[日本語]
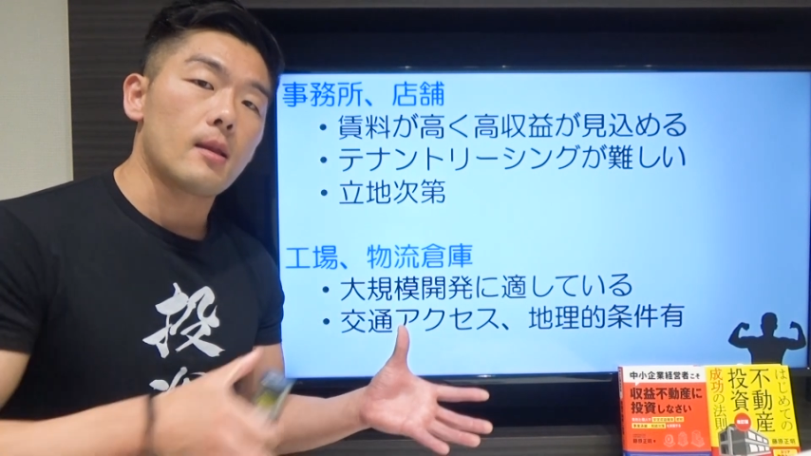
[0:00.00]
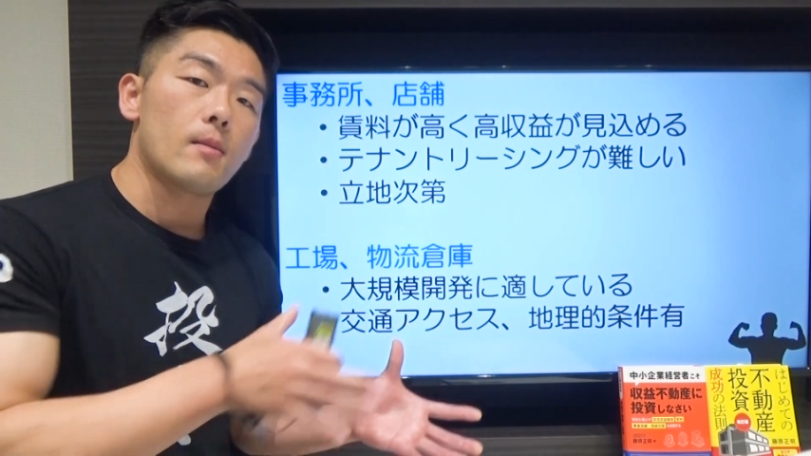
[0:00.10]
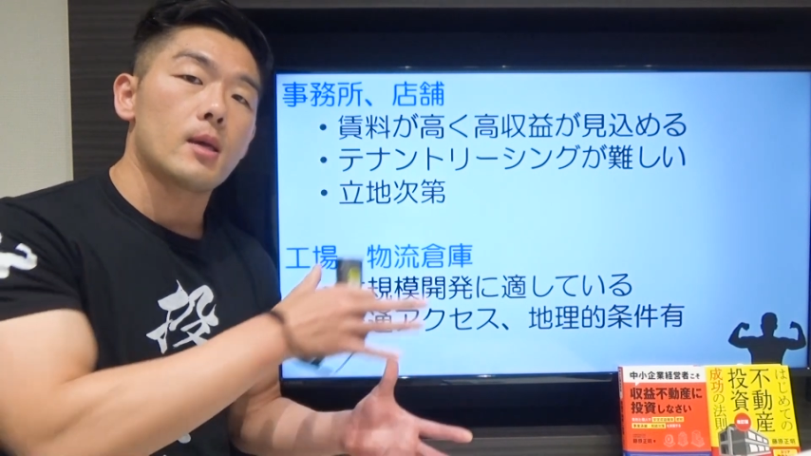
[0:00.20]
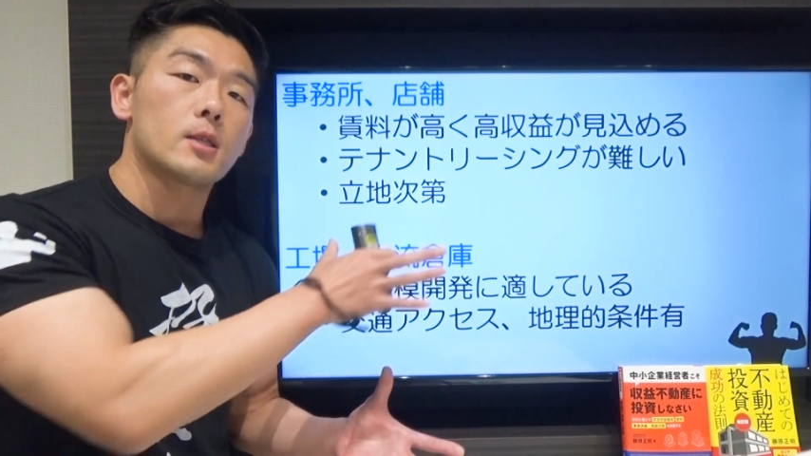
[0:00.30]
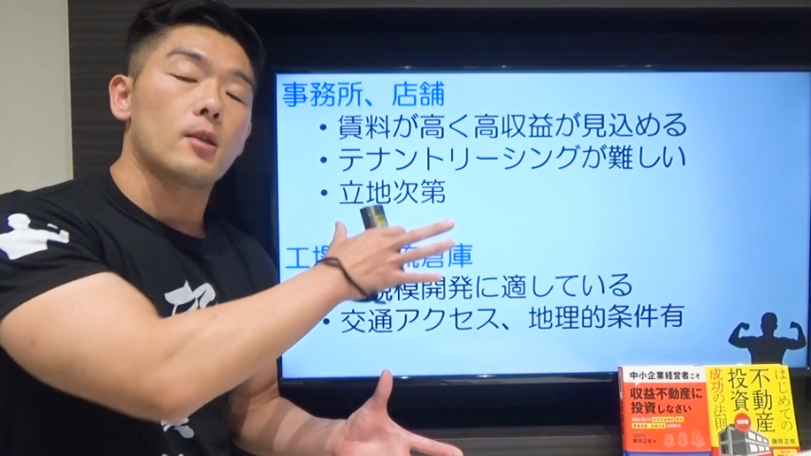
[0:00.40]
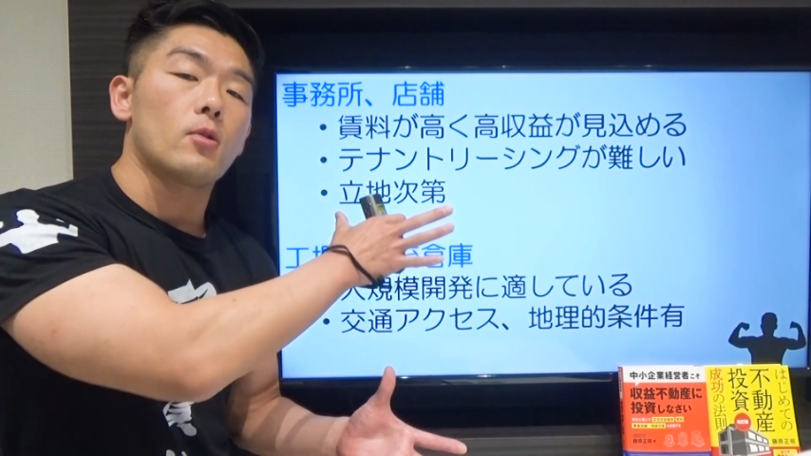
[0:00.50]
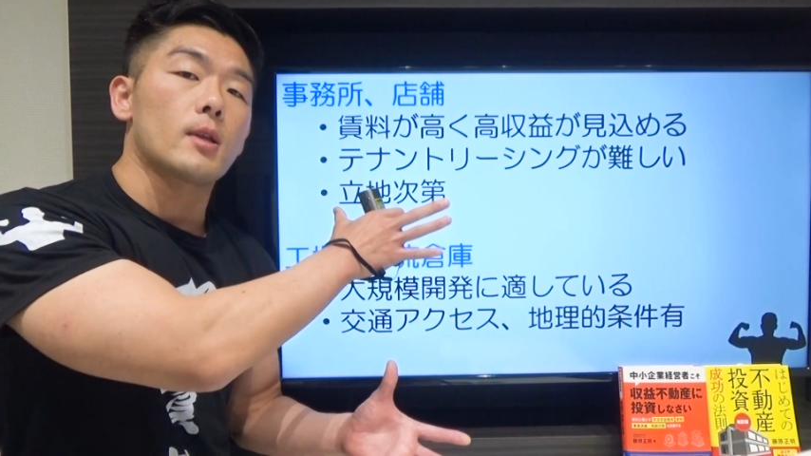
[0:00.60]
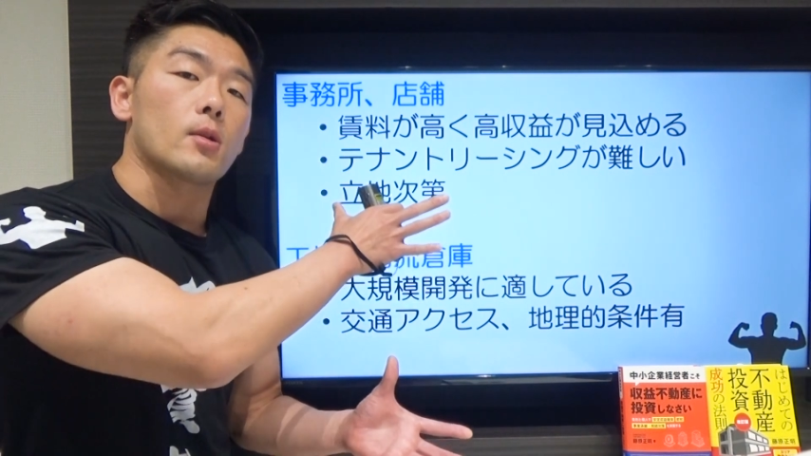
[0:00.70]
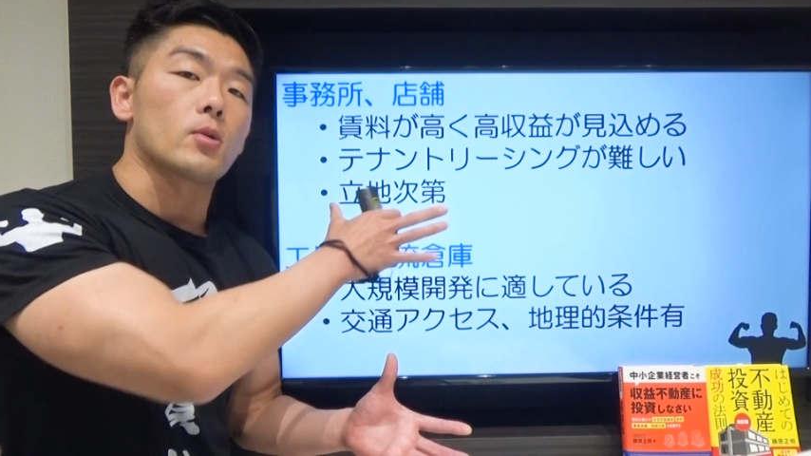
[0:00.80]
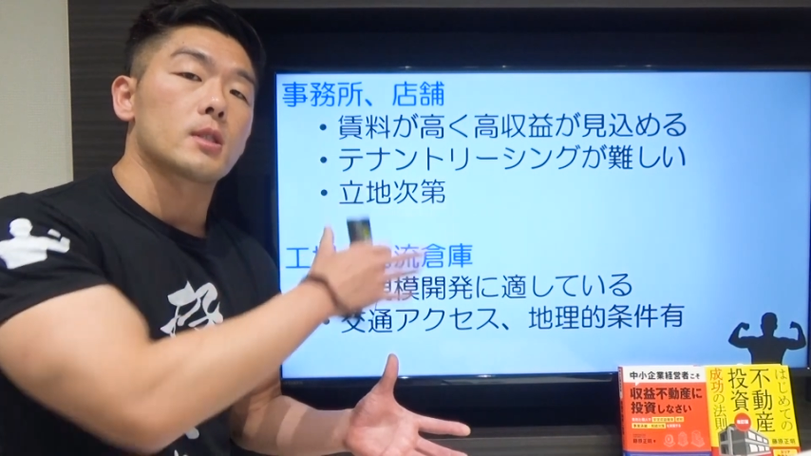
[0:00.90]
に面しているよう
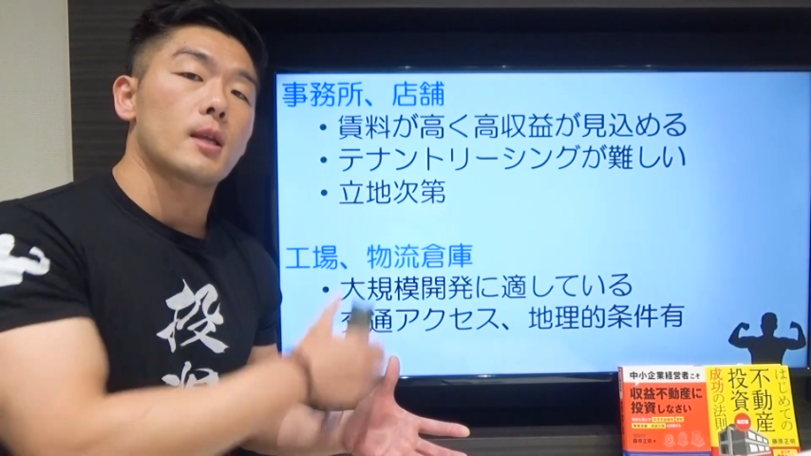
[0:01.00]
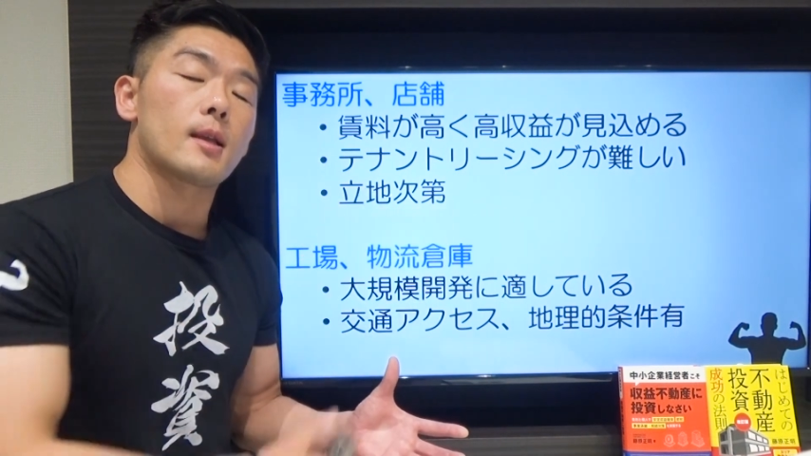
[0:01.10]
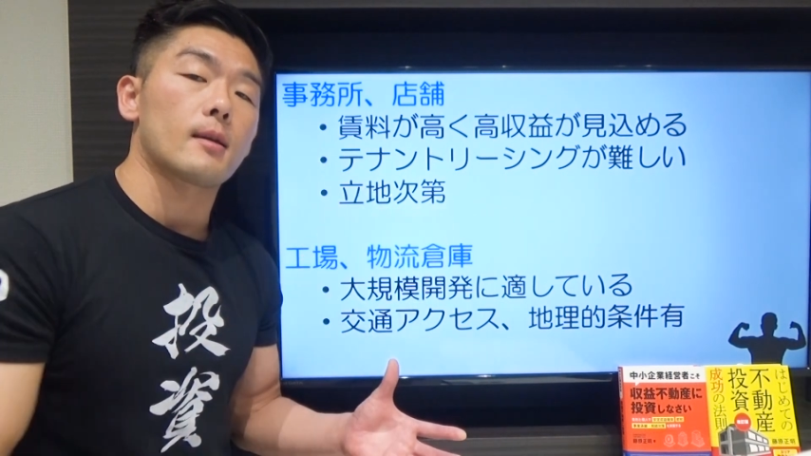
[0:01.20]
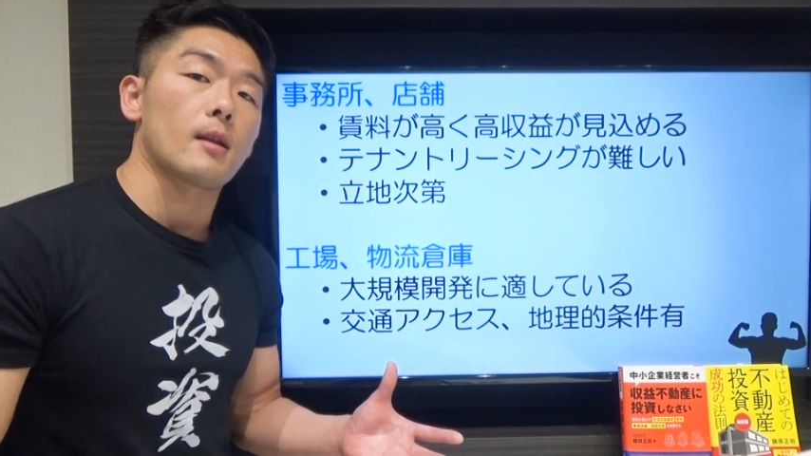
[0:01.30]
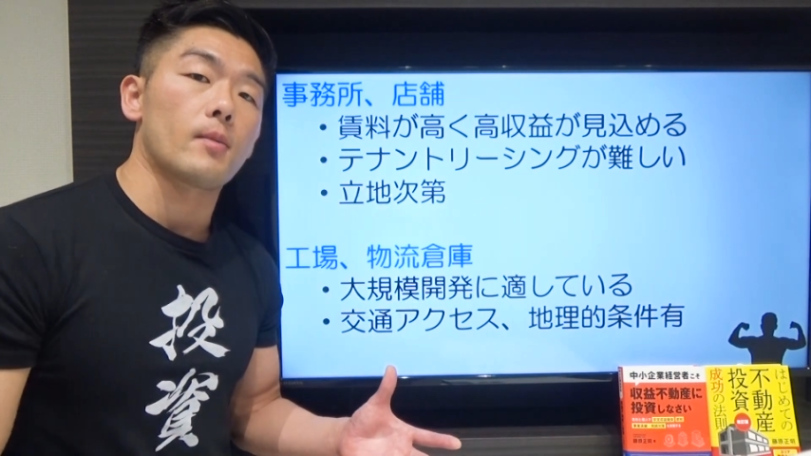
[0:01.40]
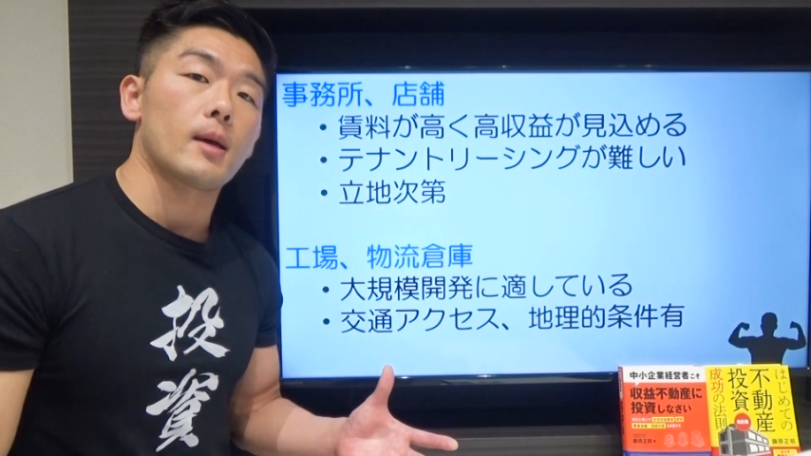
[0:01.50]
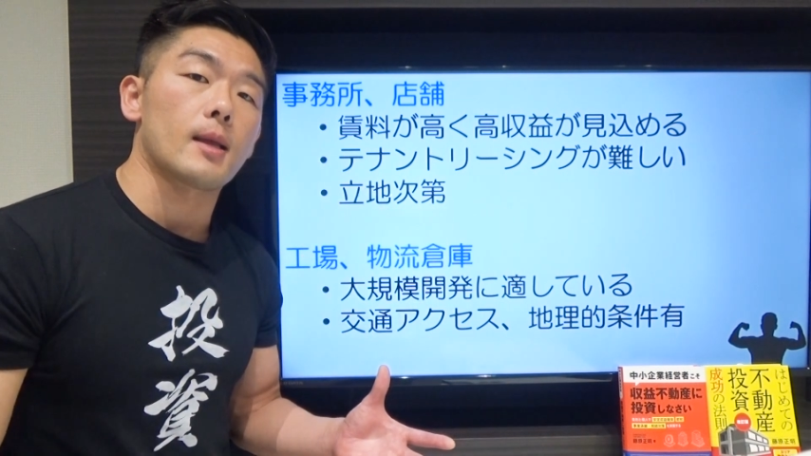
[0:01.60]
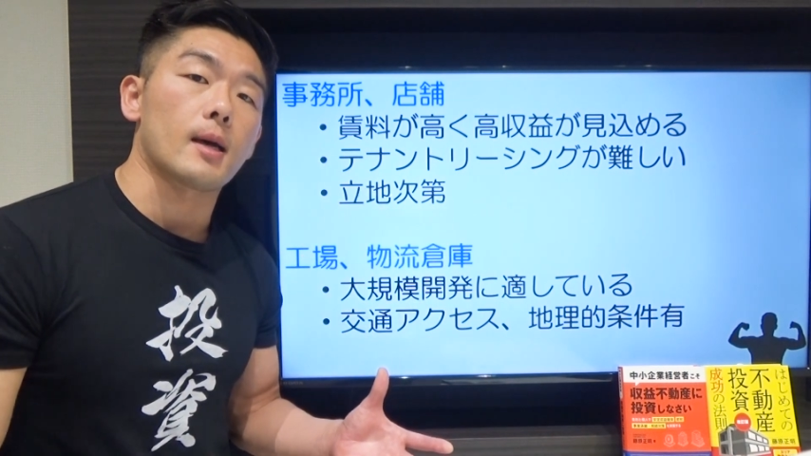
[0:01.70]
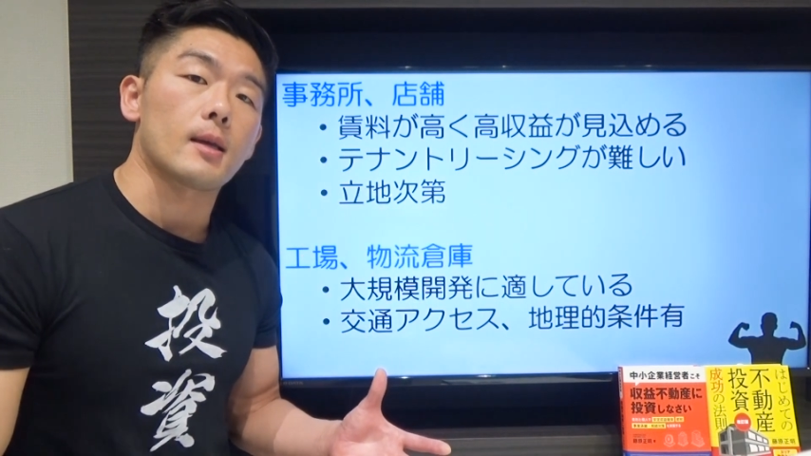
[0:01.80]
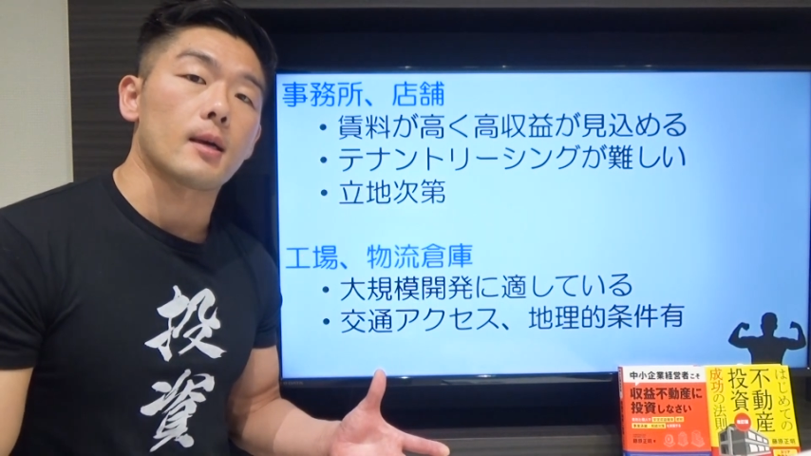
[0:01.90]
な土地でなければなか